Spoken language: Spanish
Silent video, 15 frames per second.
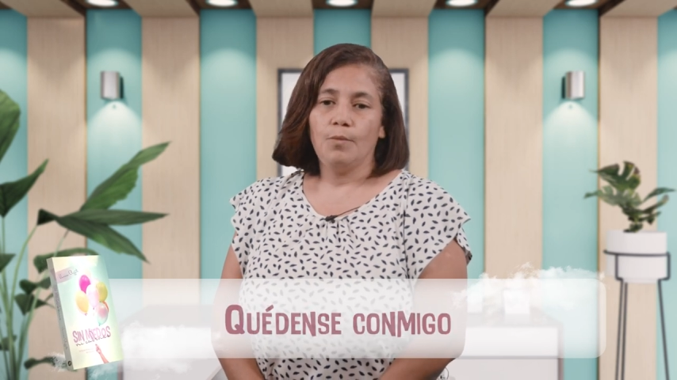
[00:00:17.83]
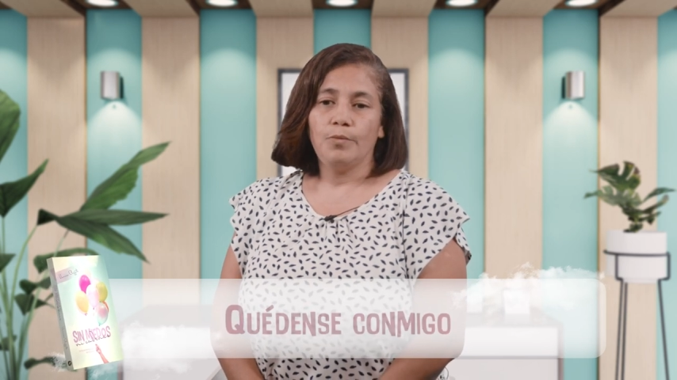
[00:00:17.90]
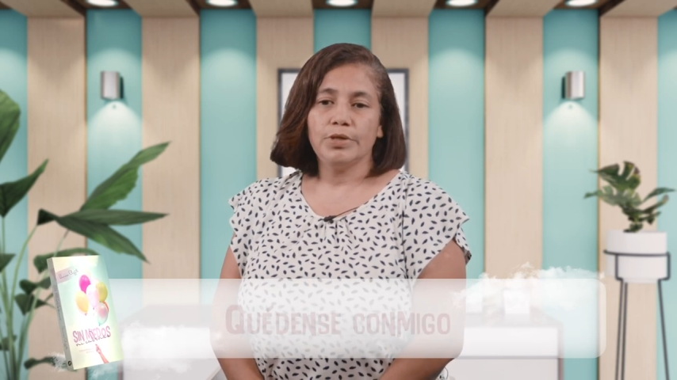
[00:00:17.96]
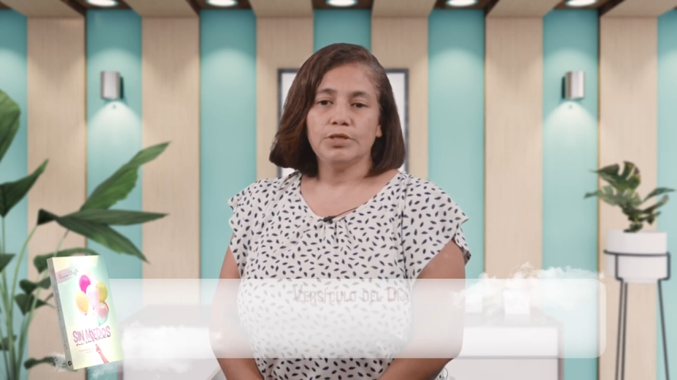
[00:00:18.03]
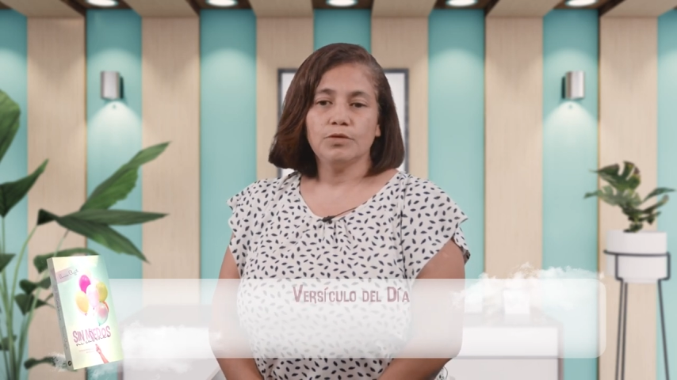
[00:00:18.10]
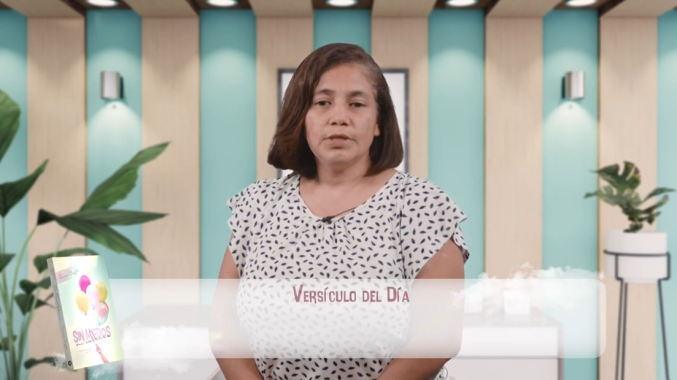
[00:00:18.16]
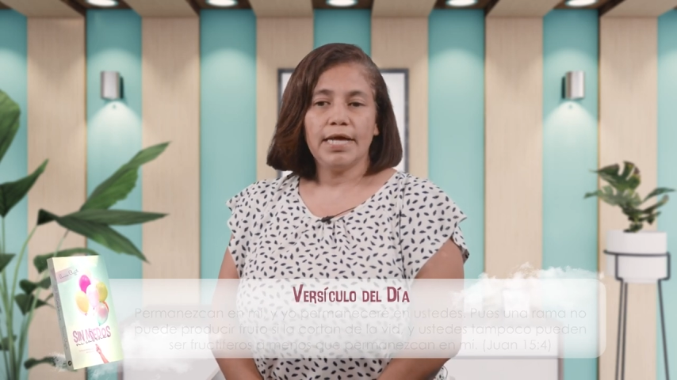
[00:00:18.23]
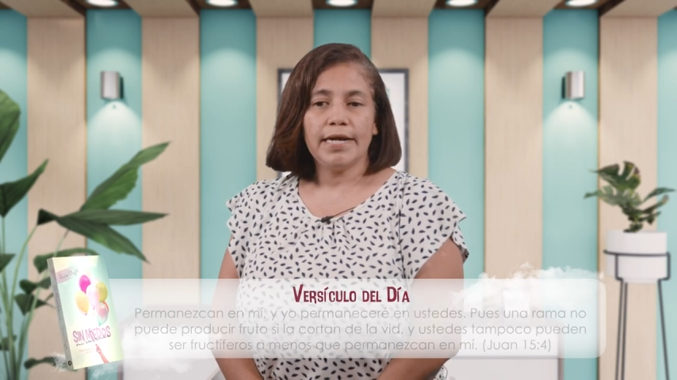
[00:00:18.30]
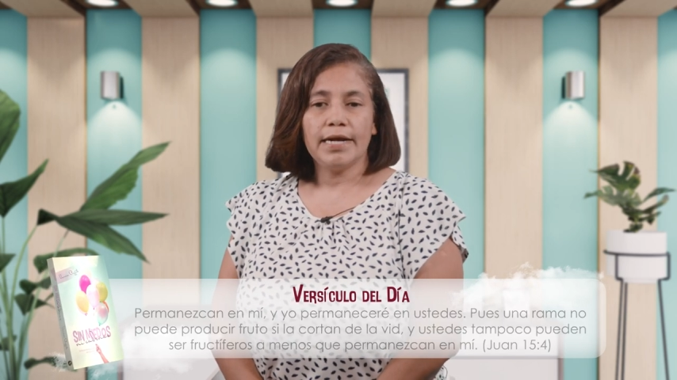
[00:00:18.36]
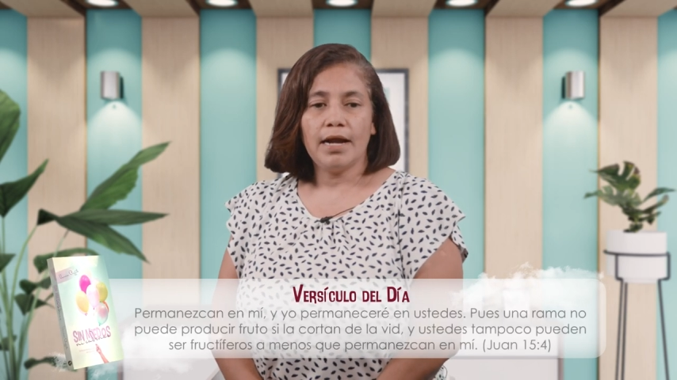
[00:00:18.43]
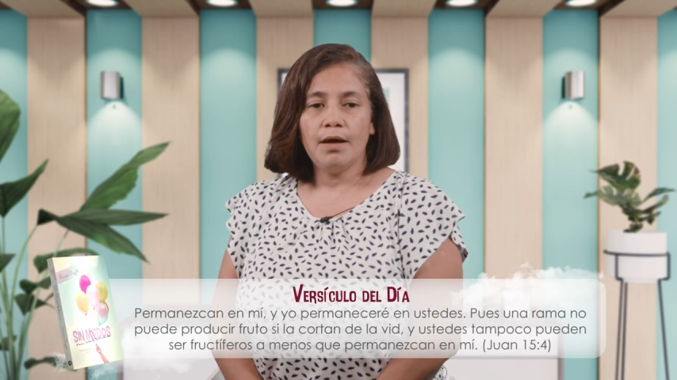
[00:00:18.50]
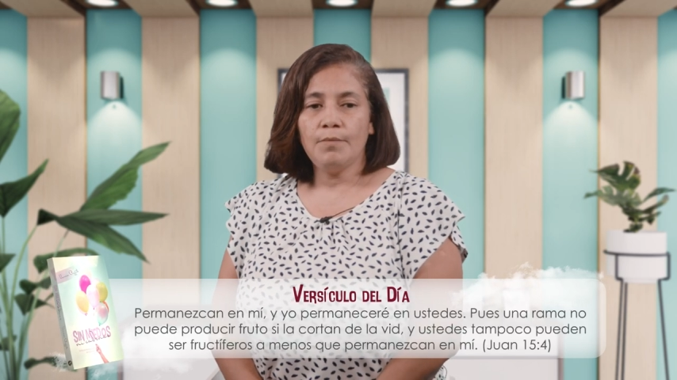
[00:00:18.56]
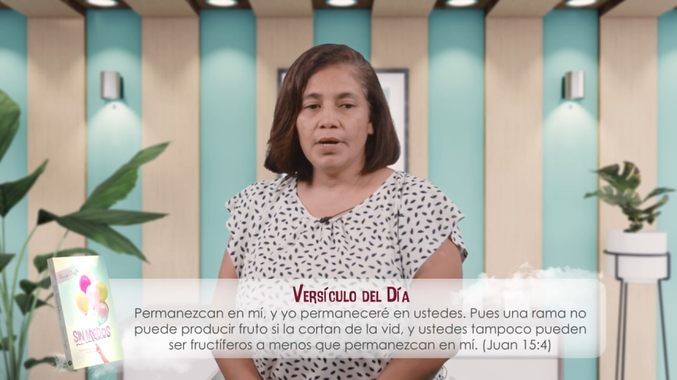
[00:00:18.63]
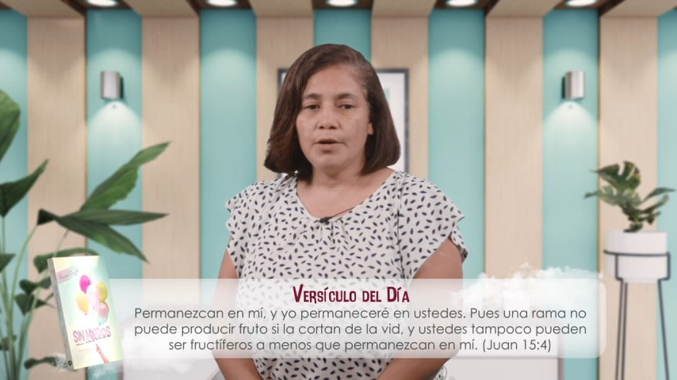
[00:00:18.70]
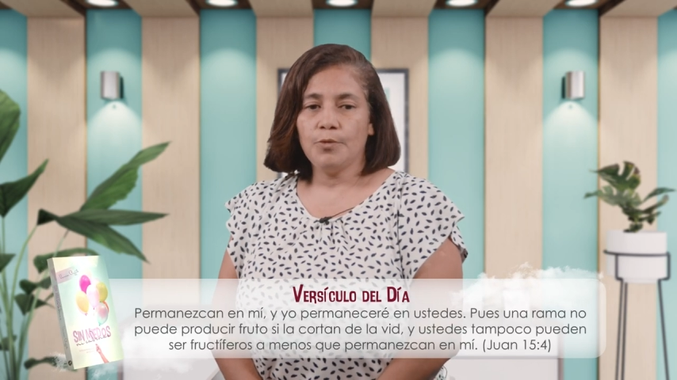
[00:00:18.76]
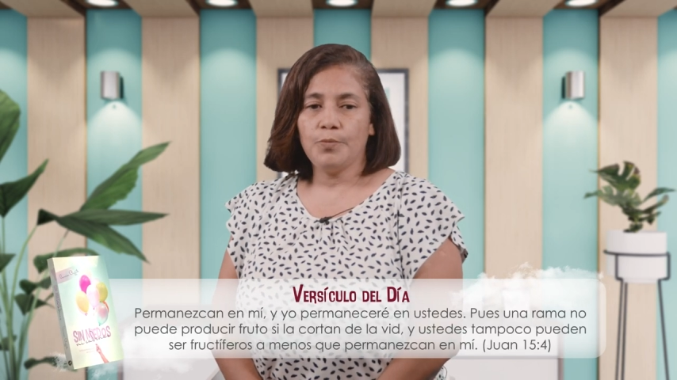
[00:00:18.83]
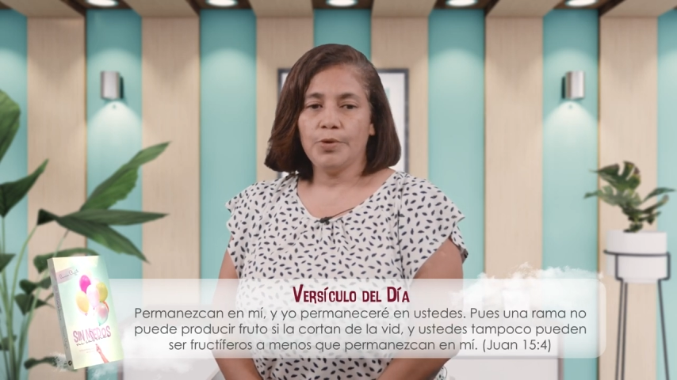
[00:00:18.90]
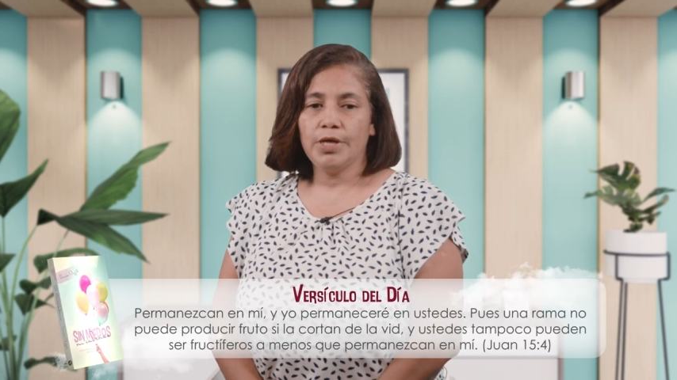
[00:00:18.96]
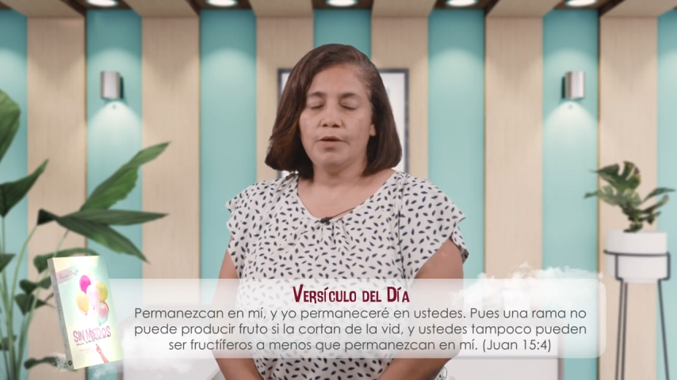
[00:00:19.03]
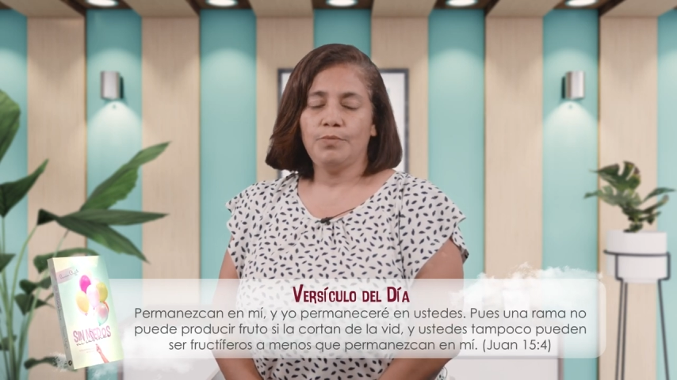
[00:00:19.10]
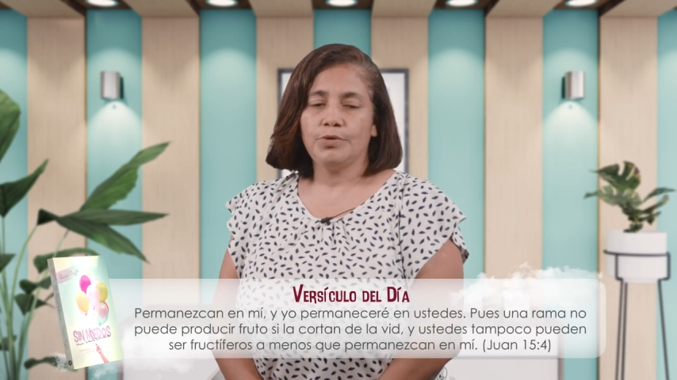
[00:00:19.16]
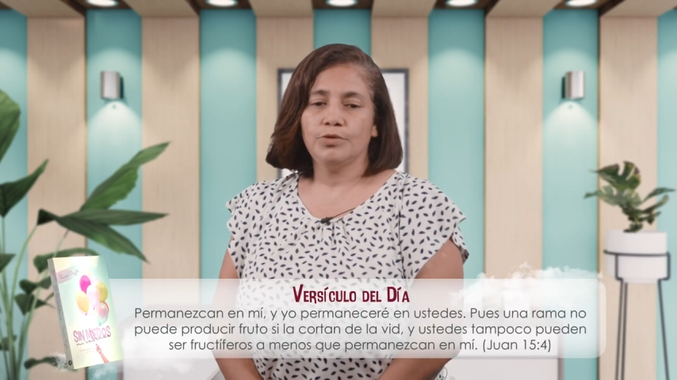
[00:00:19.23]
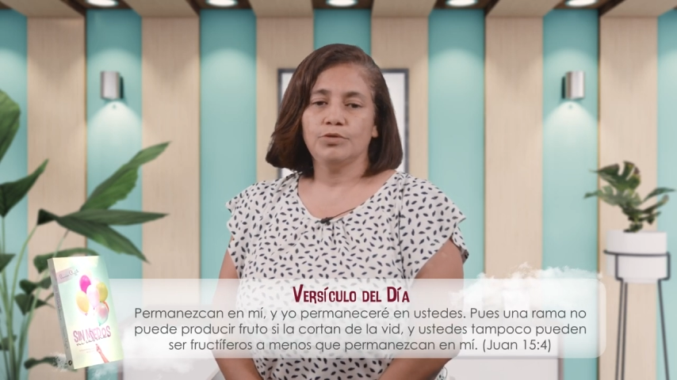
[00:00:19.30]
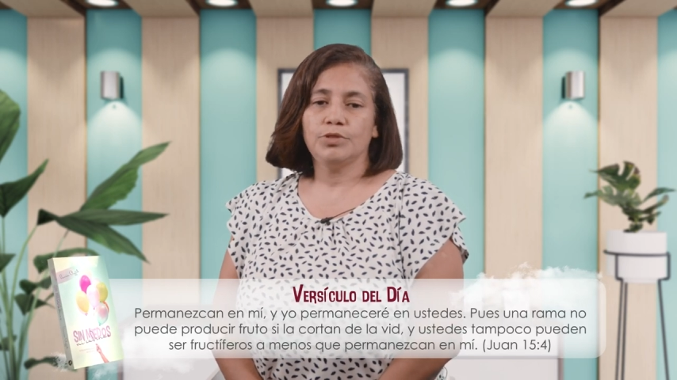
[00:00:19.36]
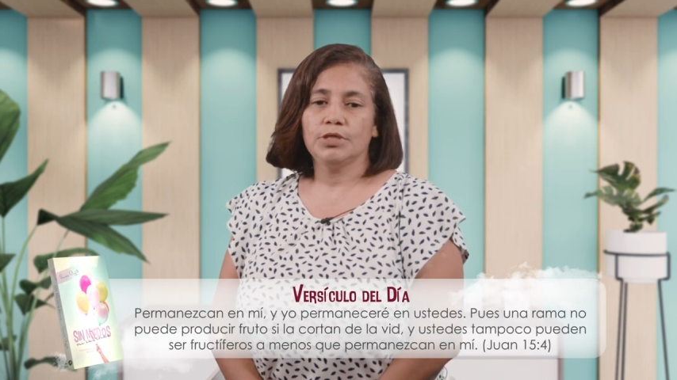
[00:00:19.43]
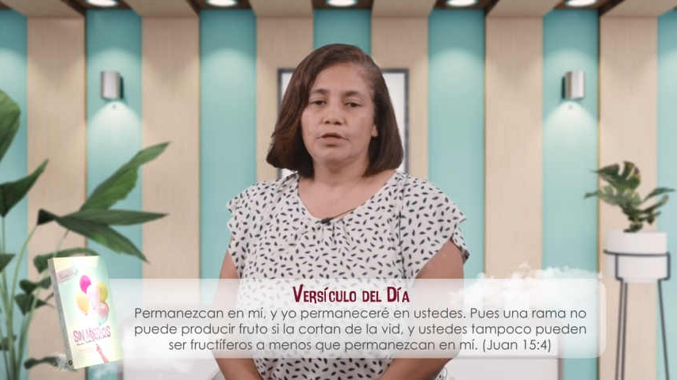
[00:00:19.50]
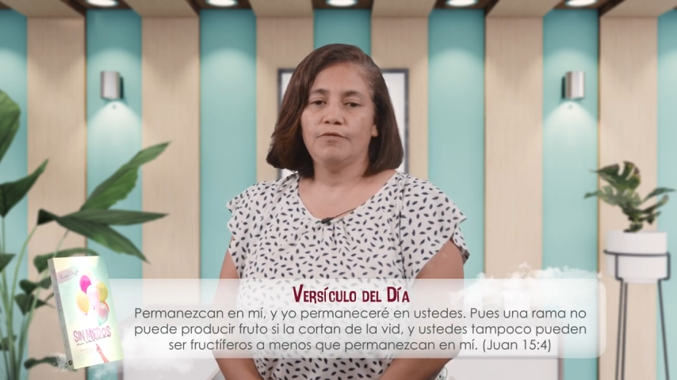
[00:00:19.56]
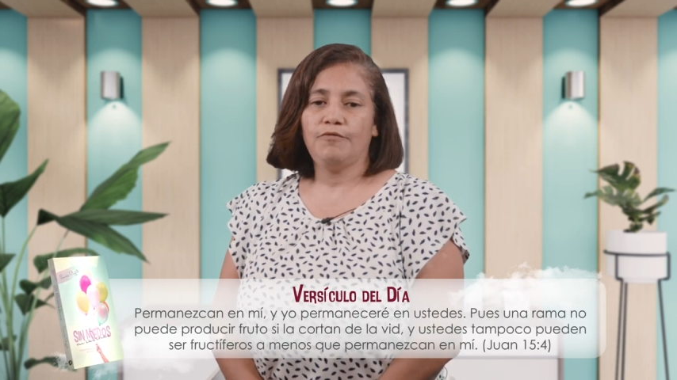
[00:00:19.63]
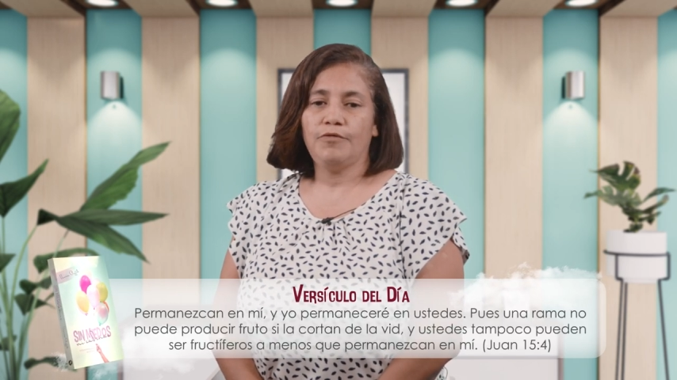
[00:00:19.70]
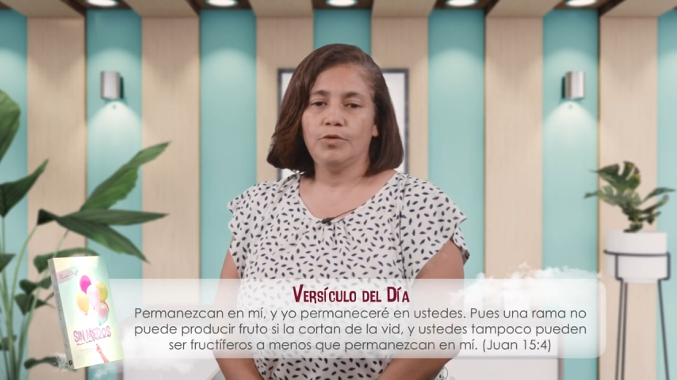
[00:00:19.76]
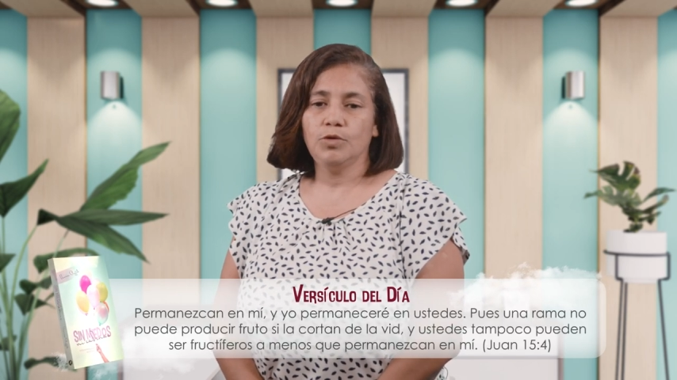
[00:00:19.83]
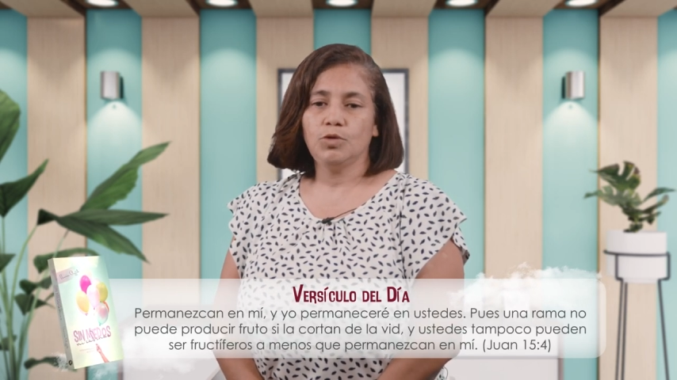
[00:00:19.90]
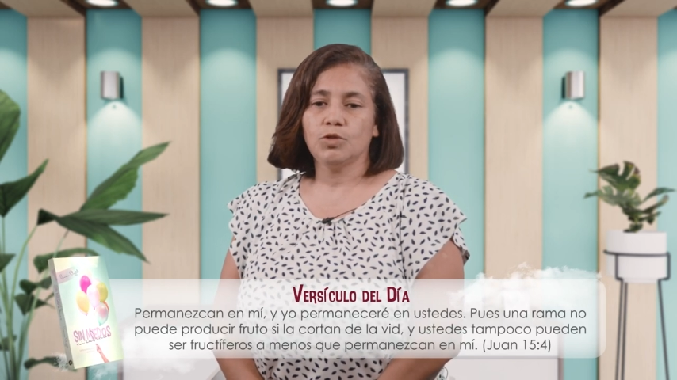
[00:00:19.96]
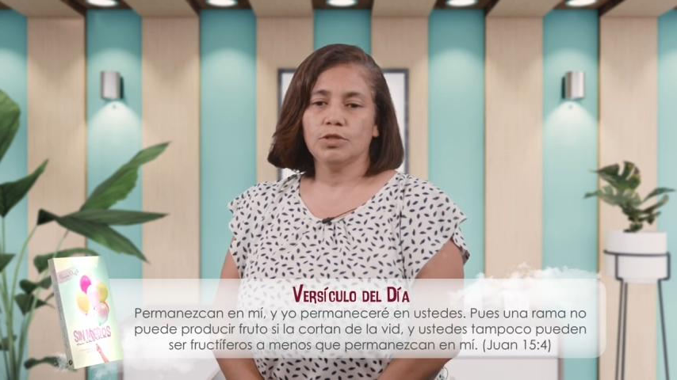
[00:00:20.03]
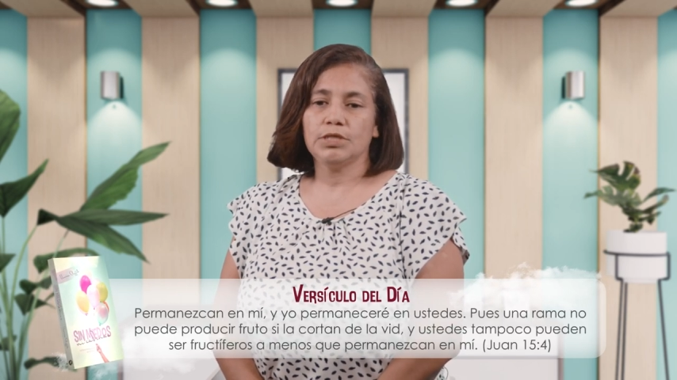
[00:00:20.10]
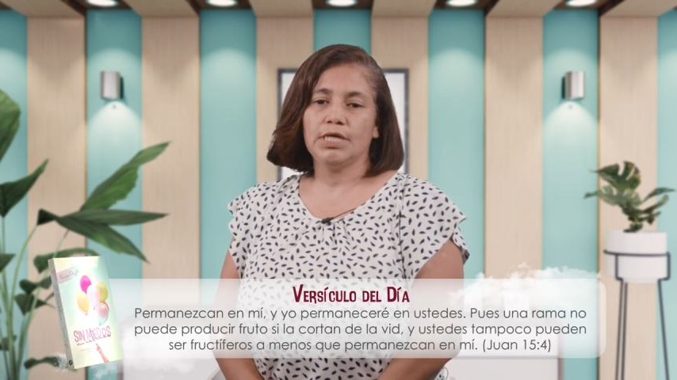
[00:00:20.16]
Pues una rama no puede producir frutos